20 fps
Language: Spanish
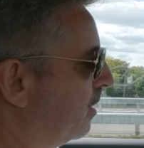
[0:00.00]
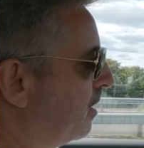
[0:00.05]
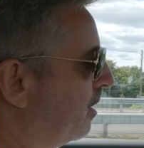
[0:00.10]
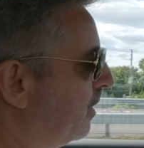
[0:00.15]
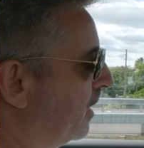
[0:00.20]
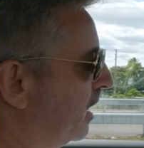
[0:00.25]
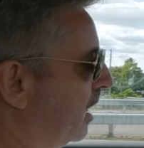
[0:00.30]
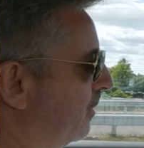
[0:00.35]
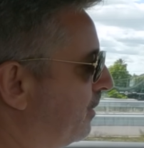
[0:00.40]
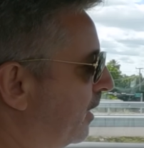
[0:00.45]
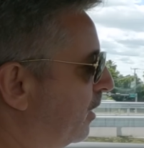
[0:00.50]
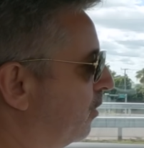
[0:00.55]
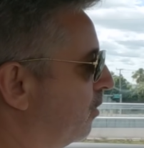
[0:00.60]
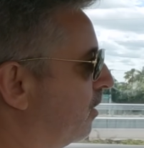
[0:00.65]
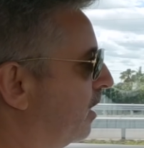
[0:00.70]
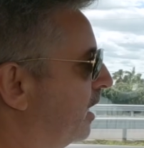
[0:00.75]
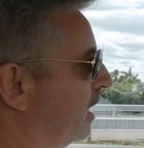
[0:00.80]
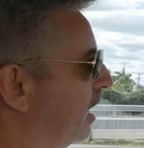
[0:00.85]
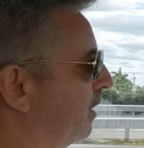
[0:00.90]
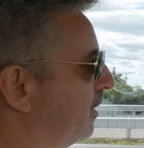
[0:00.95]
a pedirle perdón
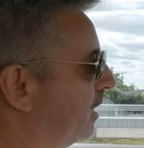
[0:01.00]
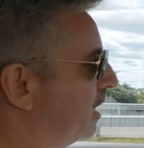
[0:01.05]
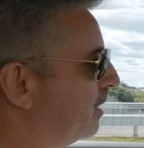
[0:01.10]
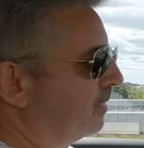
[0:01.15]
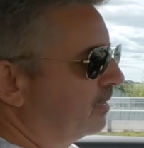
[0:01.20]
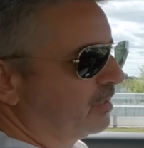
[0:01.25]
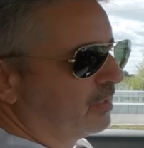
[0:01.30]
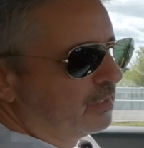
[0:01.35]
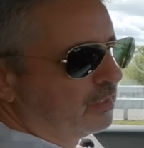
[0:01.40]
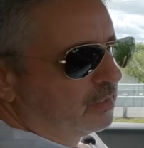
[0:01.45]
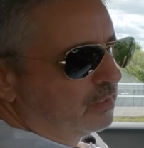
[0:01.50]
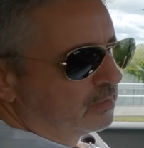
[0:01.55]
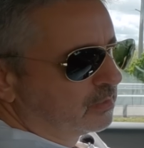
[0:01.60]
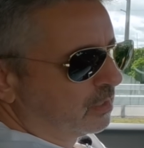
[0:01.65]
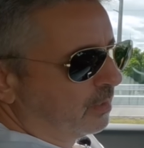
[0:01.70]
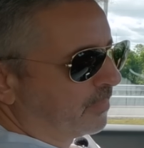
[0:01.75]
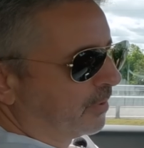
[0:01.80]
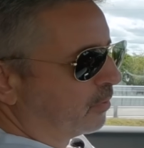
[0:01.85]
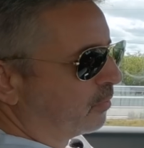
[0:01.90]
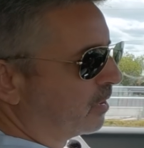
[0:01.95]
ahí a ver que, si me
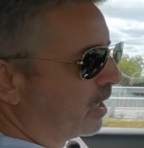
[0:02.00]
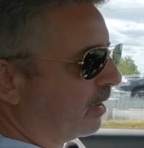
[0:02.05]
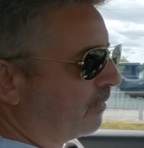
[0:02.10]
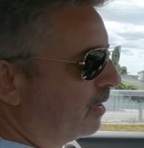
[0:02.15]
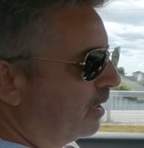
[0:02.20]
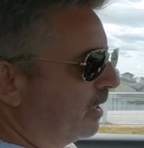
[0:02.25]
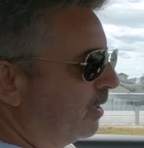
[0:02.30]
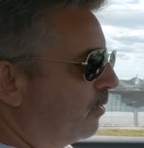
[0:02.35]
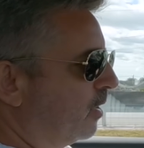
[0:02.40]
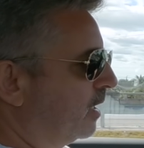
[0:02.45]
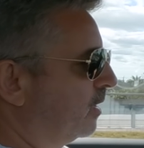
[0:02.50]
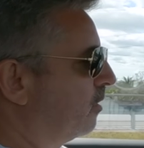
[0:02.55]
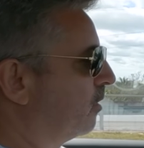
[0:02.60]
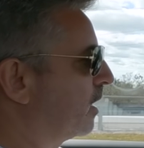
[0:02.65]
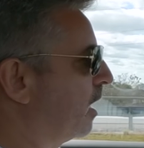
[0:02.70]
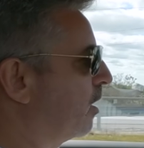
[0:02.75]
perdonaba. Anyway, ok,